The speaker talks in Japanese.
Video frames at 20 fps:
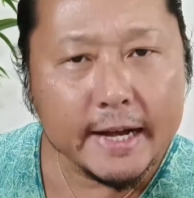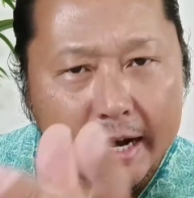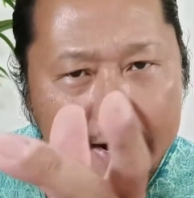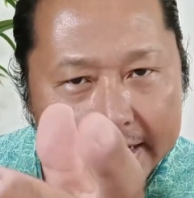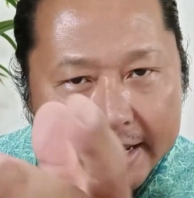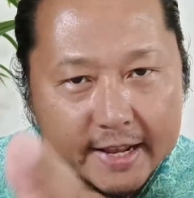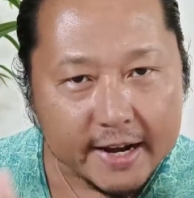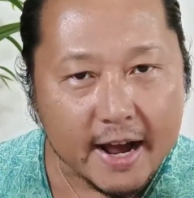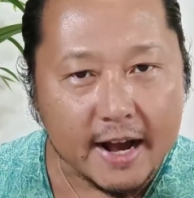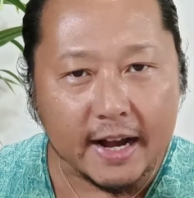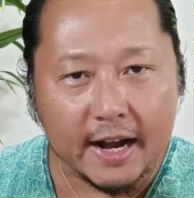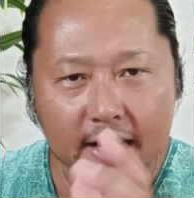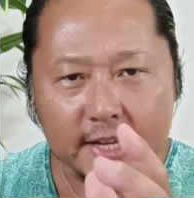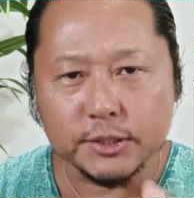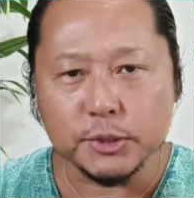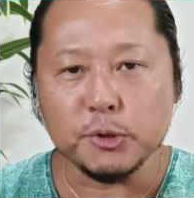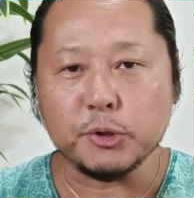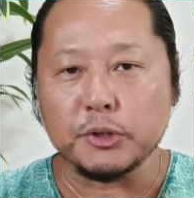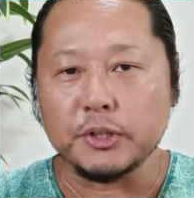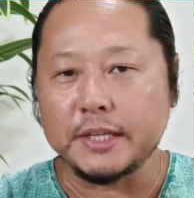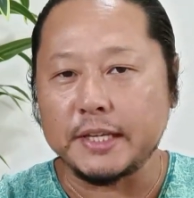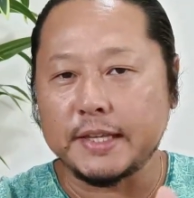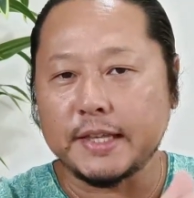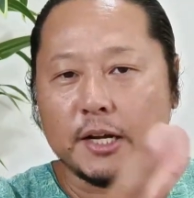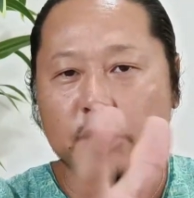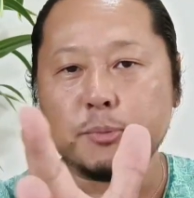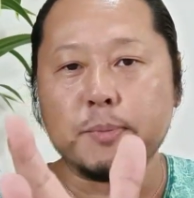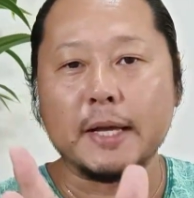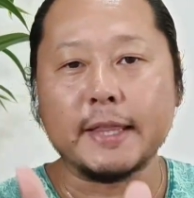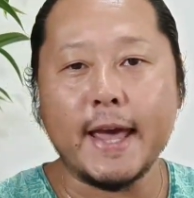彼ら家族に
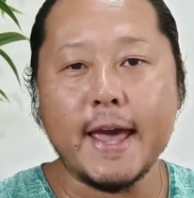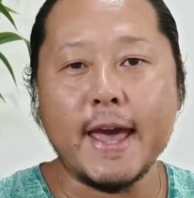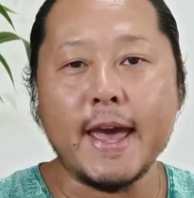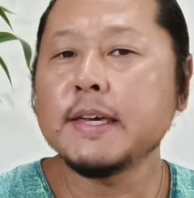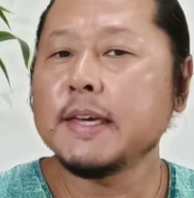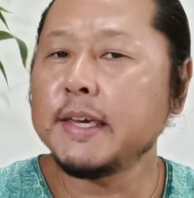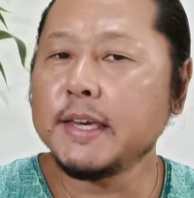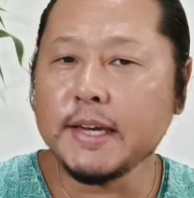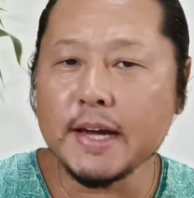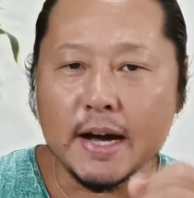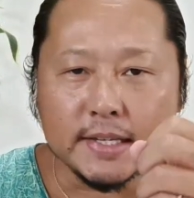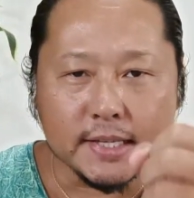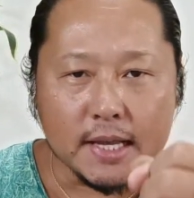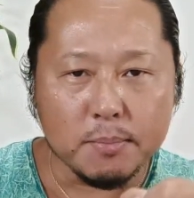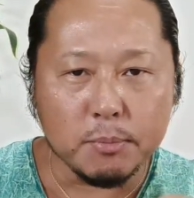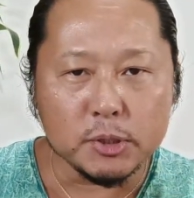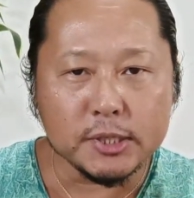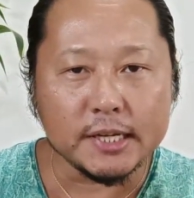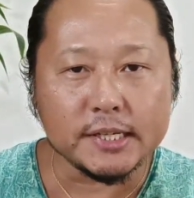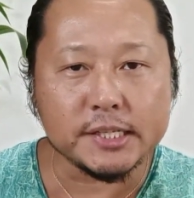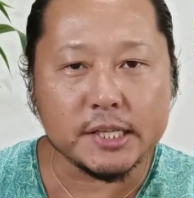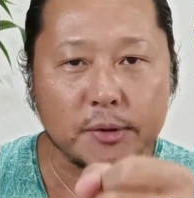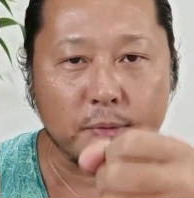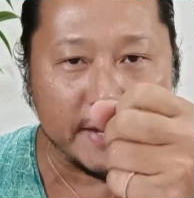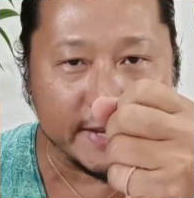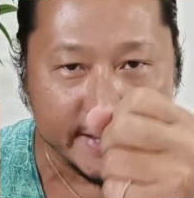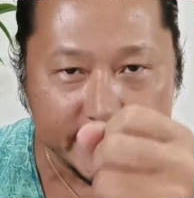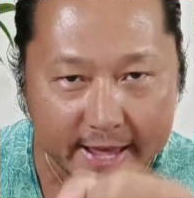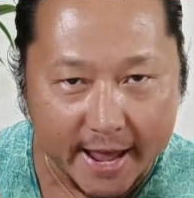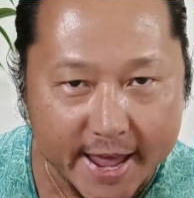至るまで、日傘もさして
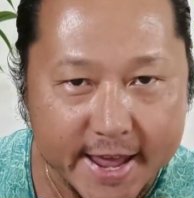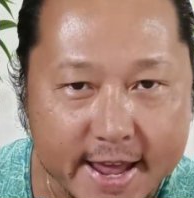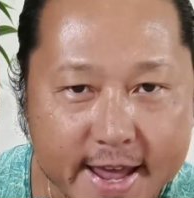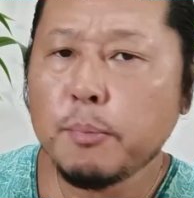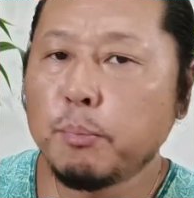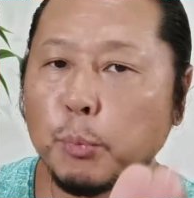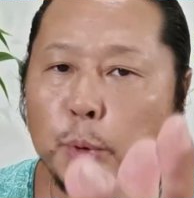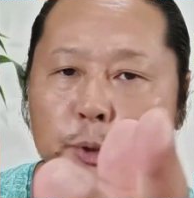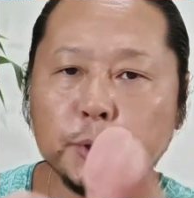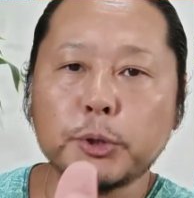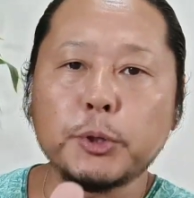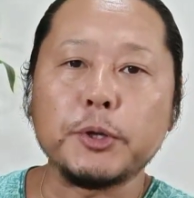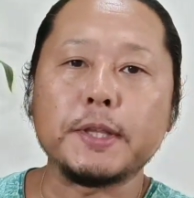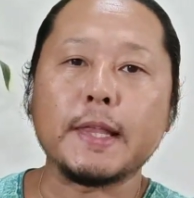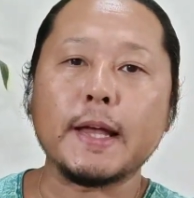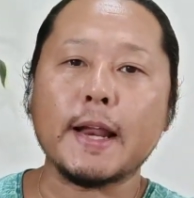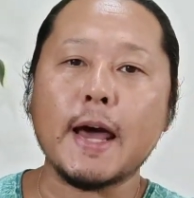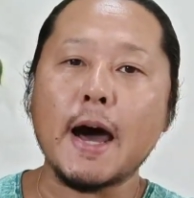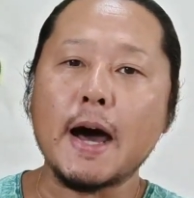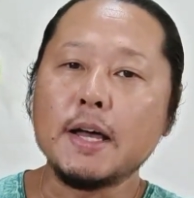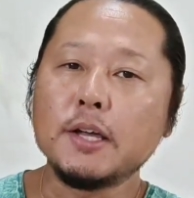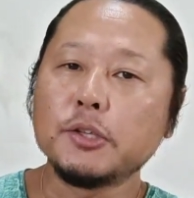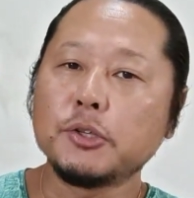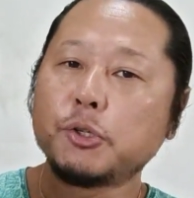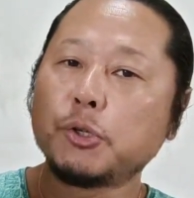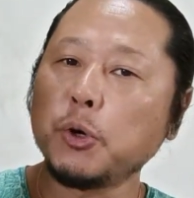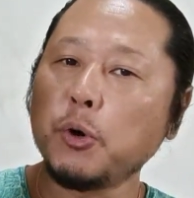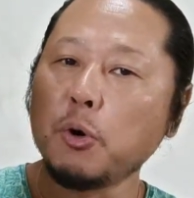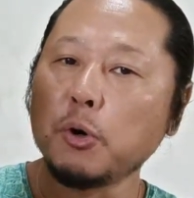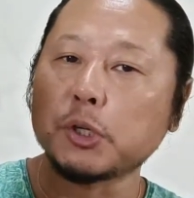はいけない。もっと言ったら、
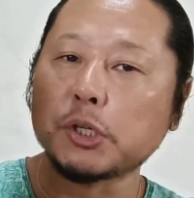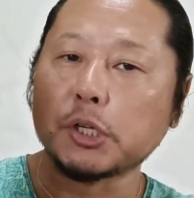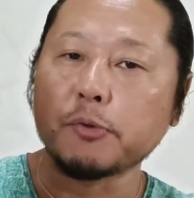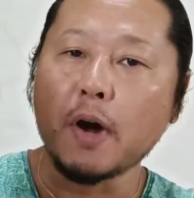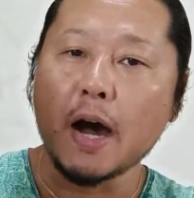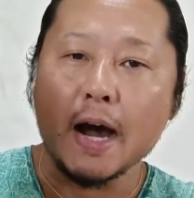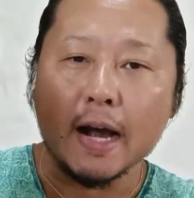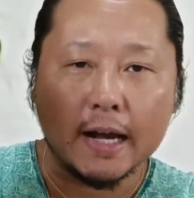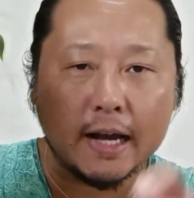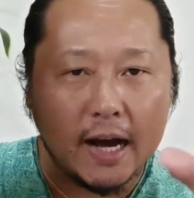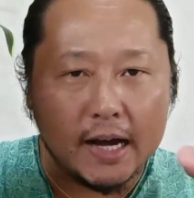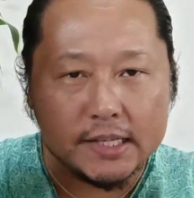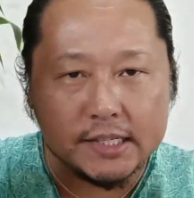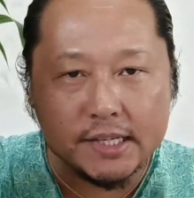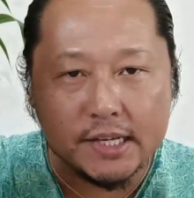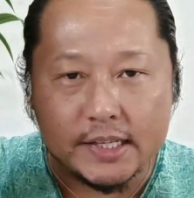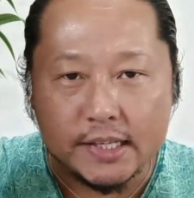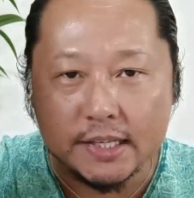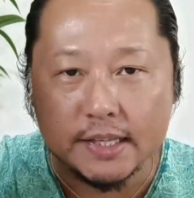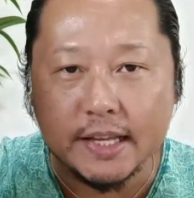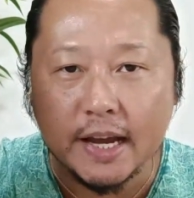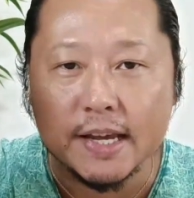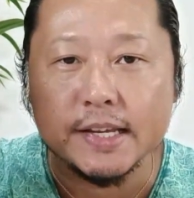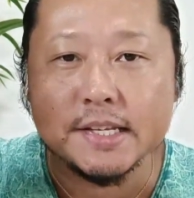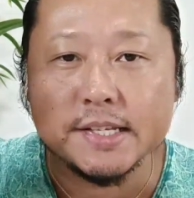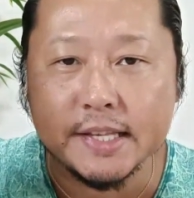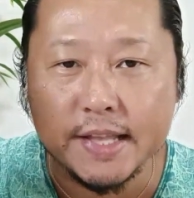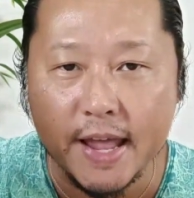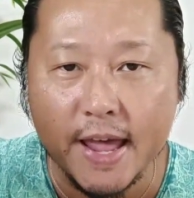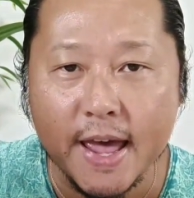上司は歌詞に対
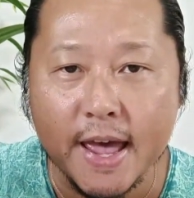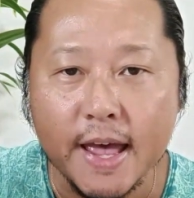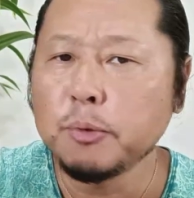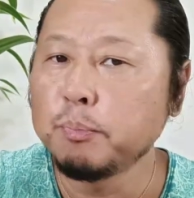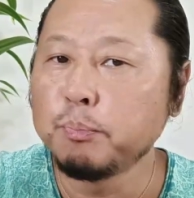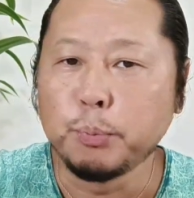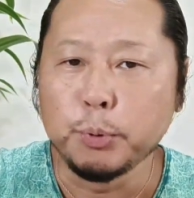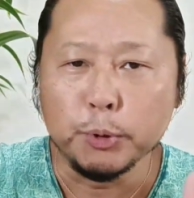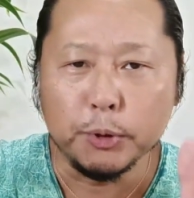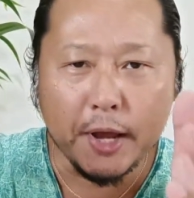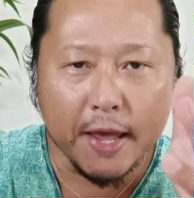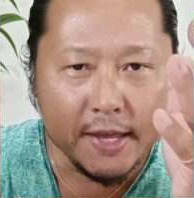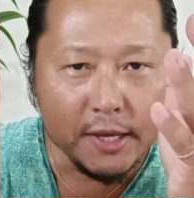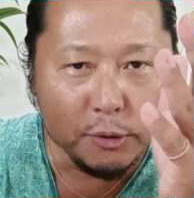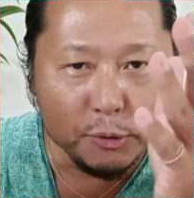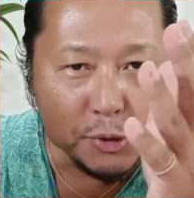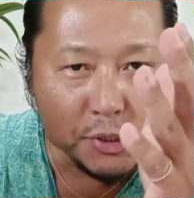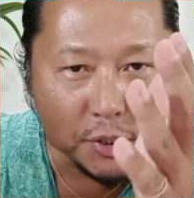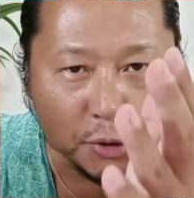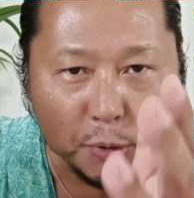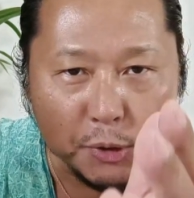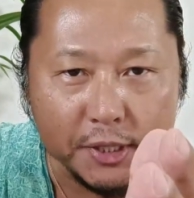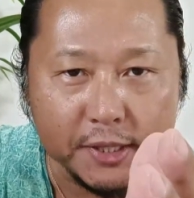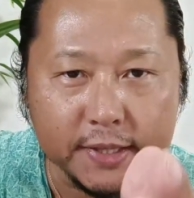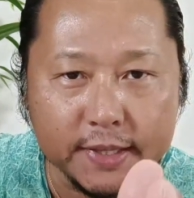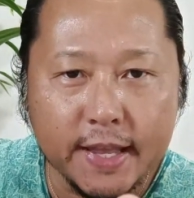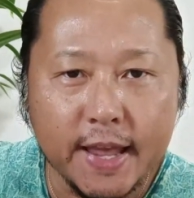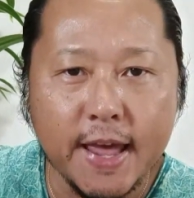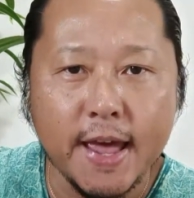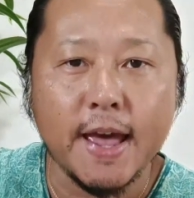して、レイ打ちと言っ
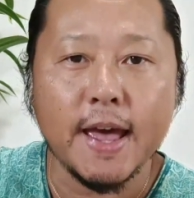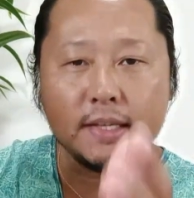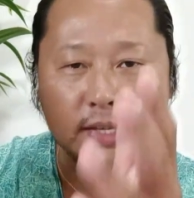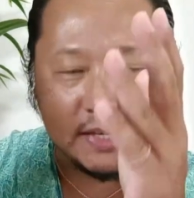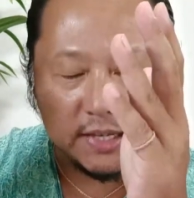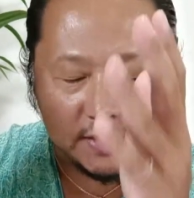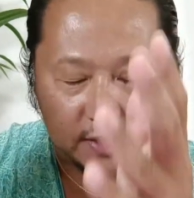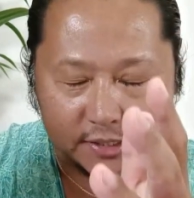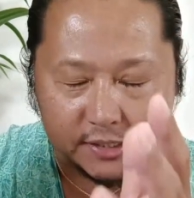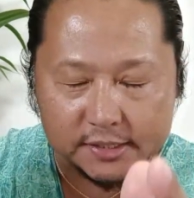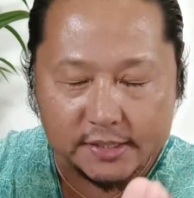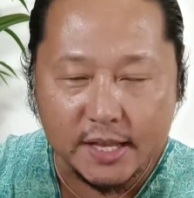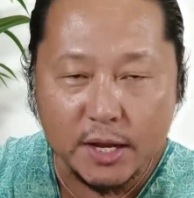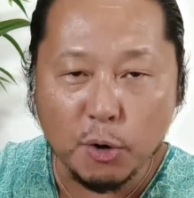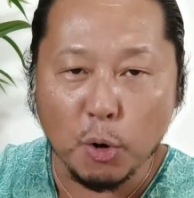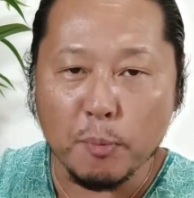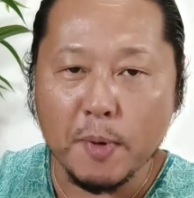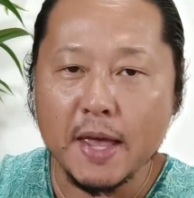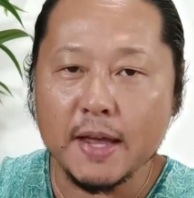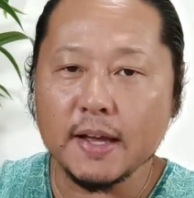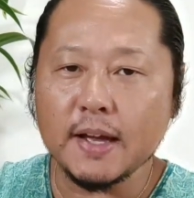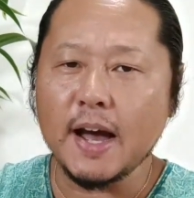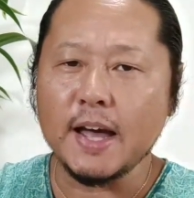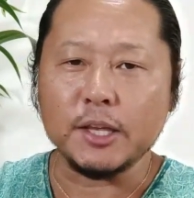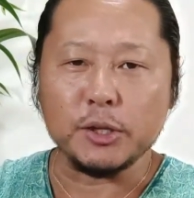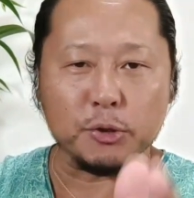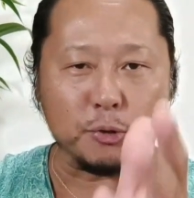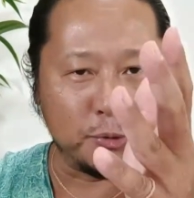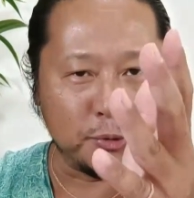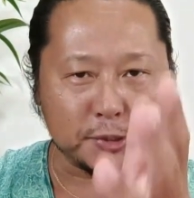て、切り捨てごめんが
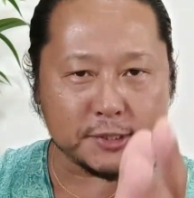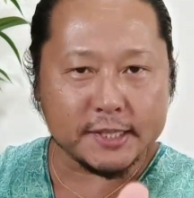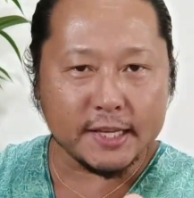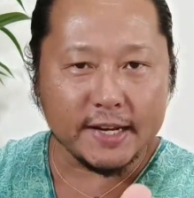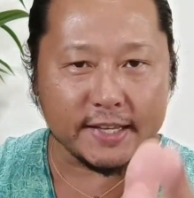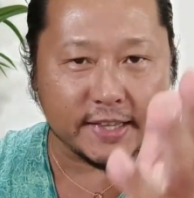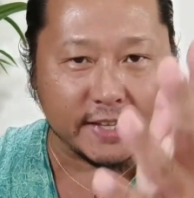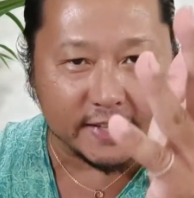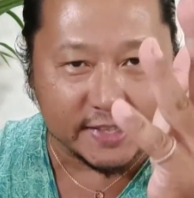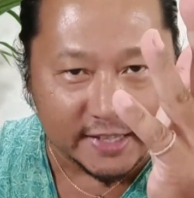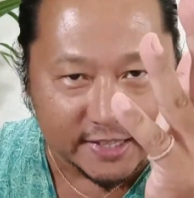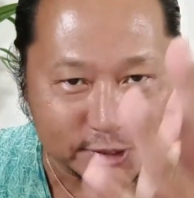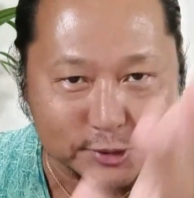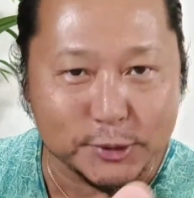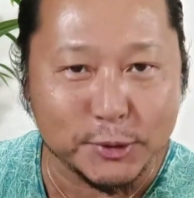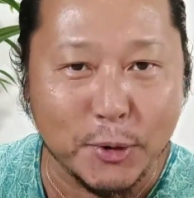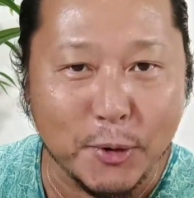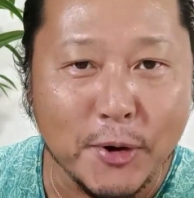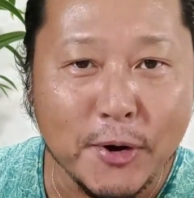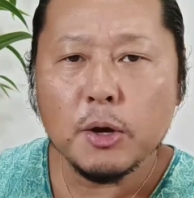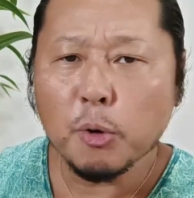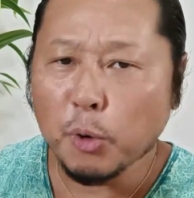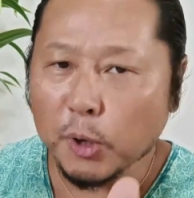許されていたんですよ。